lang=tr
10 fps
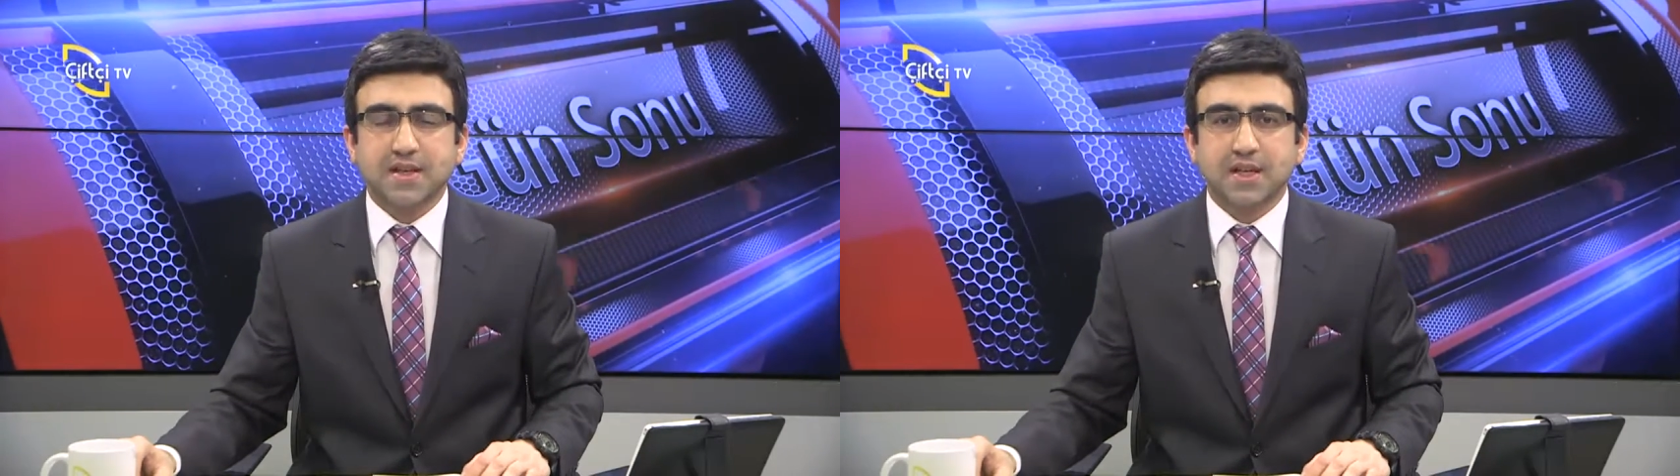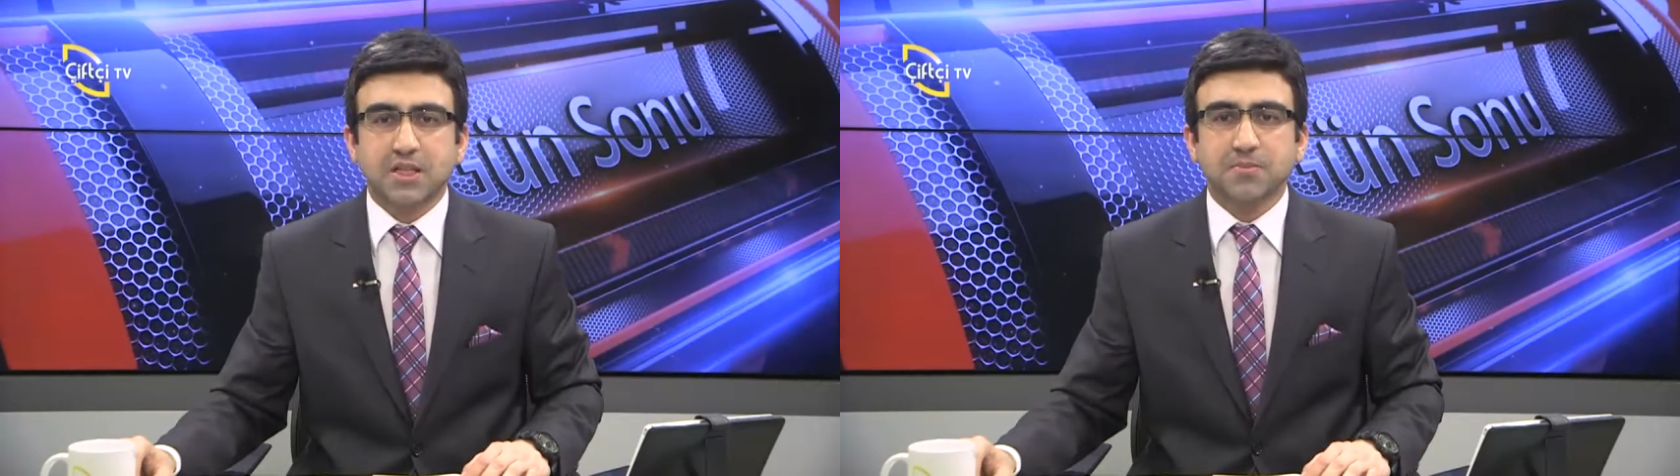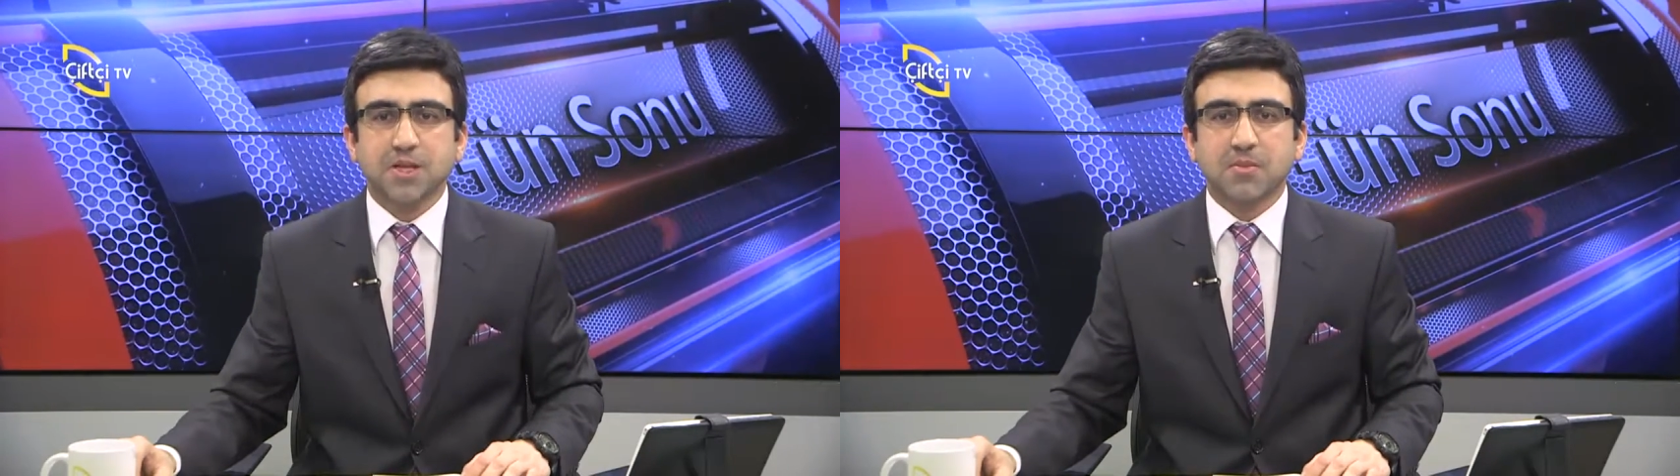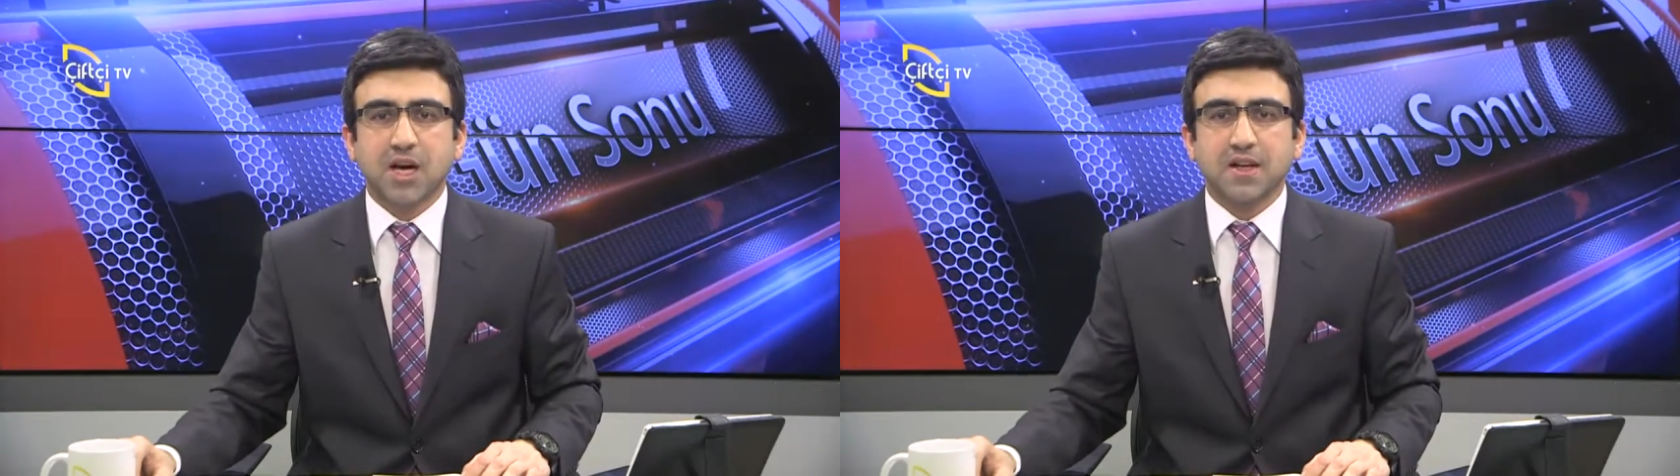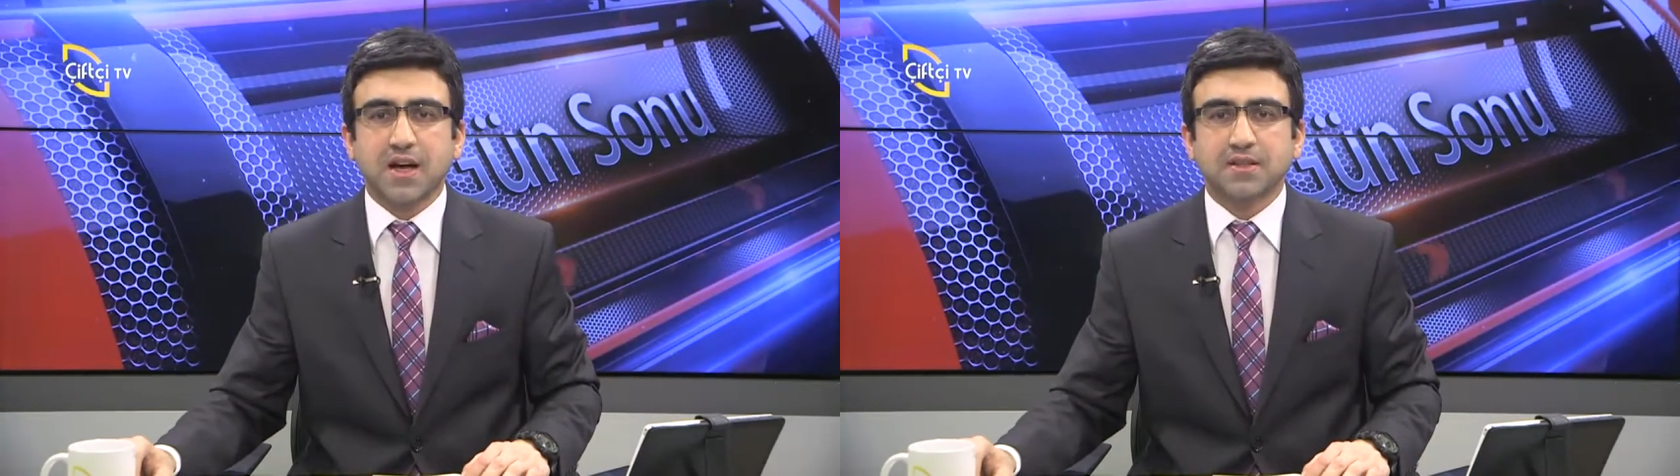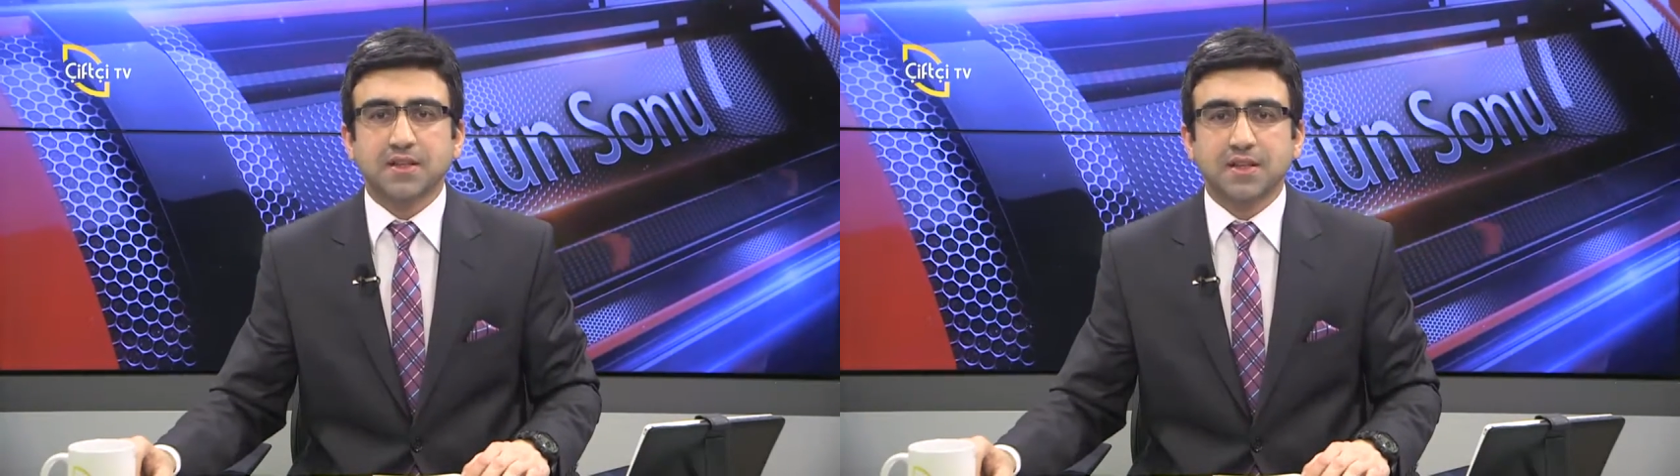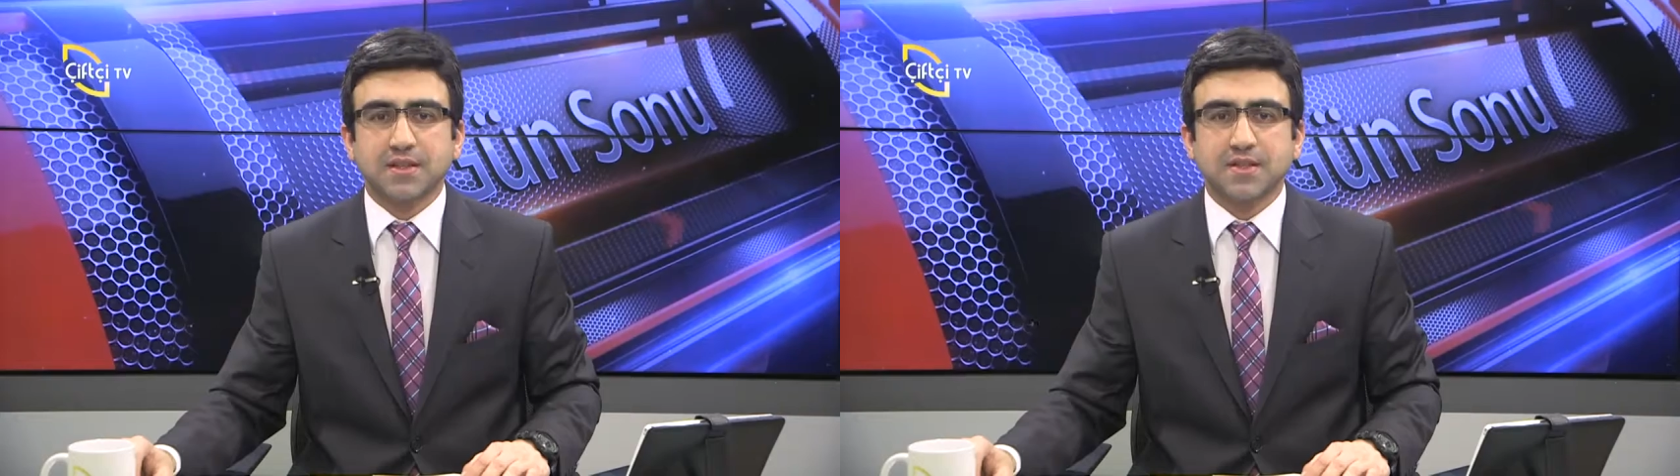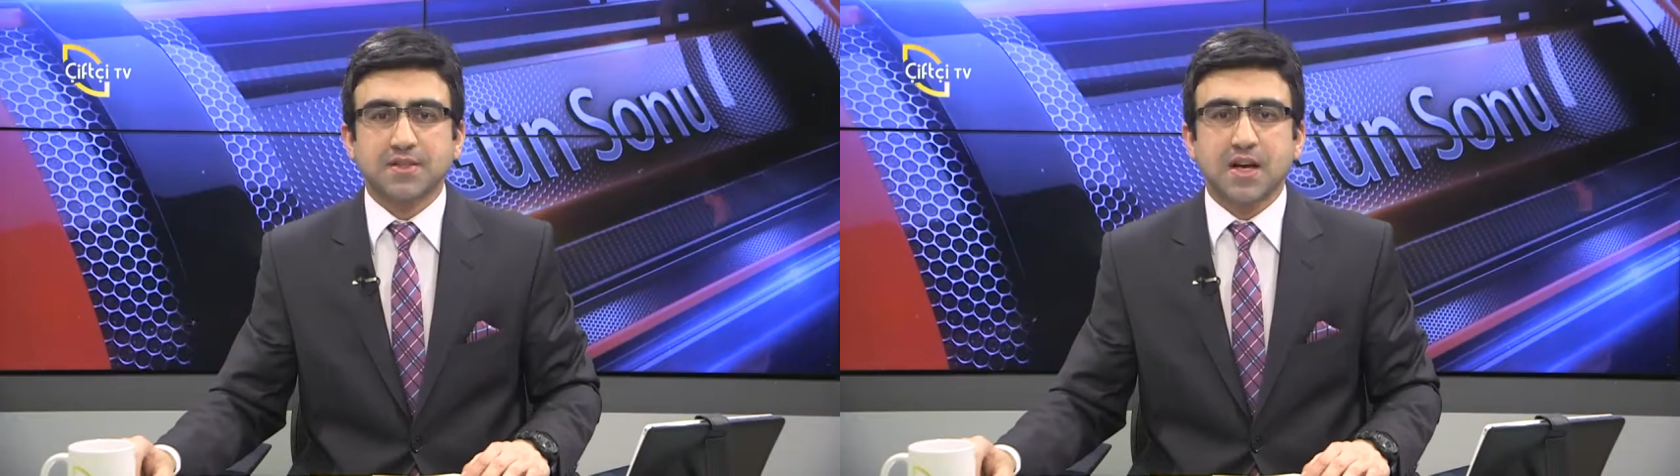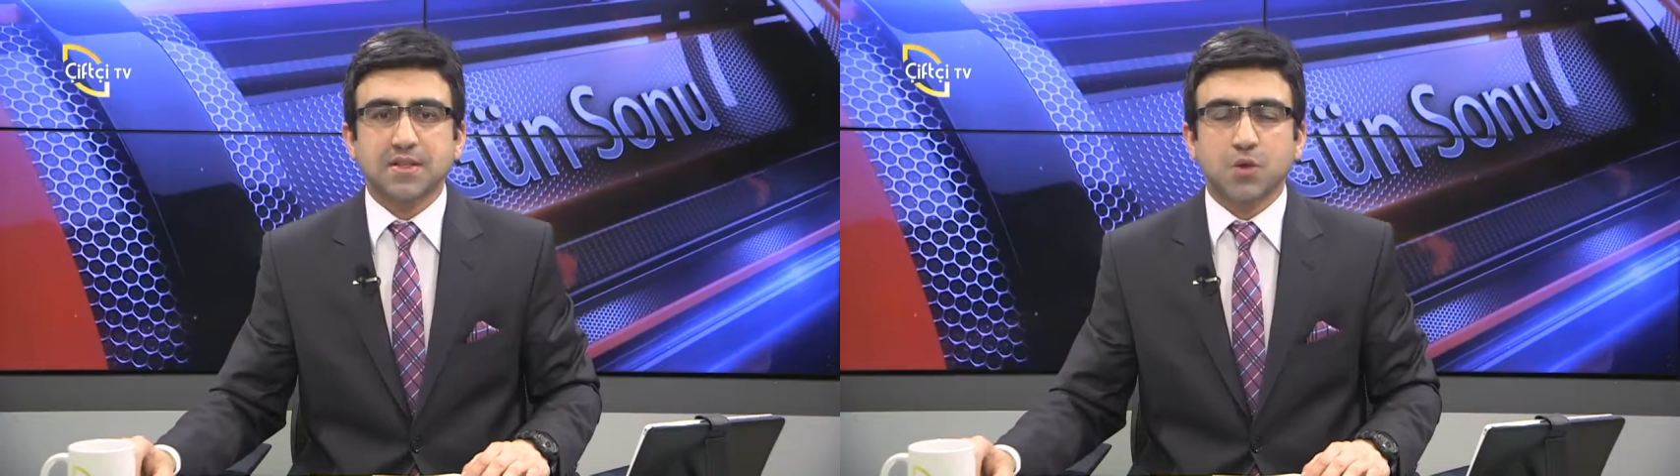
kalıp imalatı ihtisas